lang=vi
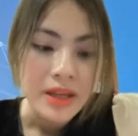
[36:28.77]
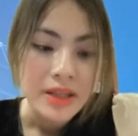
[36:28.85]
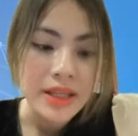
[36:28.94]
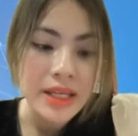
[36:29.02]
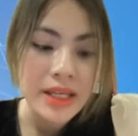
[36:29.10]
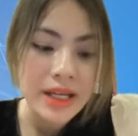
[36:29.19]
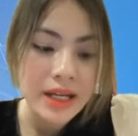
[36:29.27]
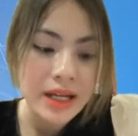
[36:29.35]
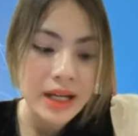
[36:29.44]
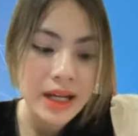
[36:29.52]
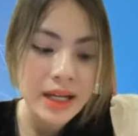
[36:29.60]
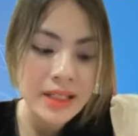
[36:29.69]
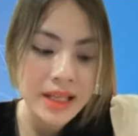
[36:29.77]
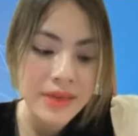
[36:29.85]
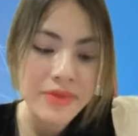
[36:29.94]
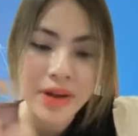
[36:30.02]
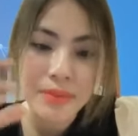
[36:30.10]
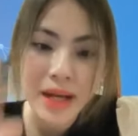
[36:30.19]
thì uh, anh cái
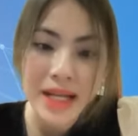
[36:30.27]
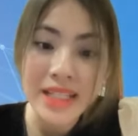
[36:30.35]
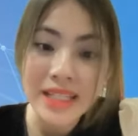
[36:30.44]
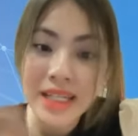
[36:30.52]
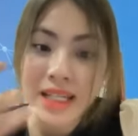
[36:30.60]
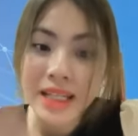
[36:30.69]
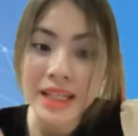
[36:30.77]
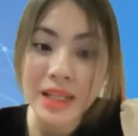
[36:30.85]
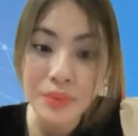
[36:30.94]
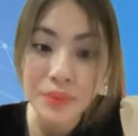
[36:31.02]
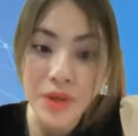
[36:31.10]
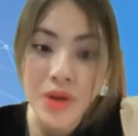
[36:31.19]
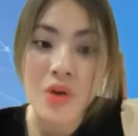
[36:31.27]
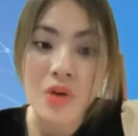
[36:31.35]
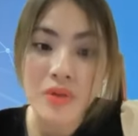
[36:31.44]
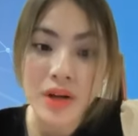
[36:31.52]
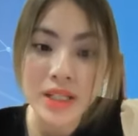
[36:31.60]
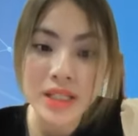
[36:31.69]
việc mà anh chị tìm hiểu
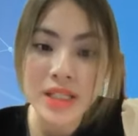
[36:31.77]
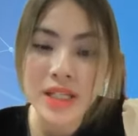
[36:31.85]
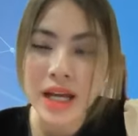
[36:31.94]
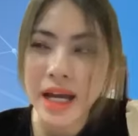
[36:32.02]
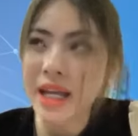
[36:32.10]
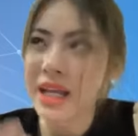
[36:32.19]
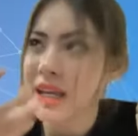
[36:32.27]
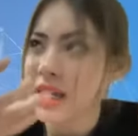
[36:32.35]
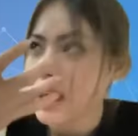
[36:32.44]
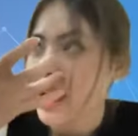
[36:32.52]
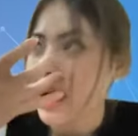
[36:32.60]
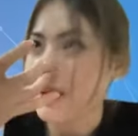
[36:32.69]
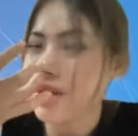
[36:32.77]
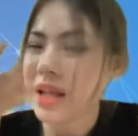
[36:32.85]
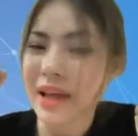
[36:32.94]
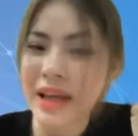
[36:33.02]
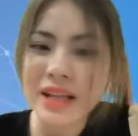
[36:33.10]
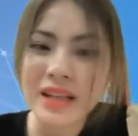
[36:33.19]
và anh chị hãy hãy biết
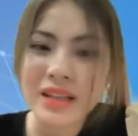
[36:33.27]
cách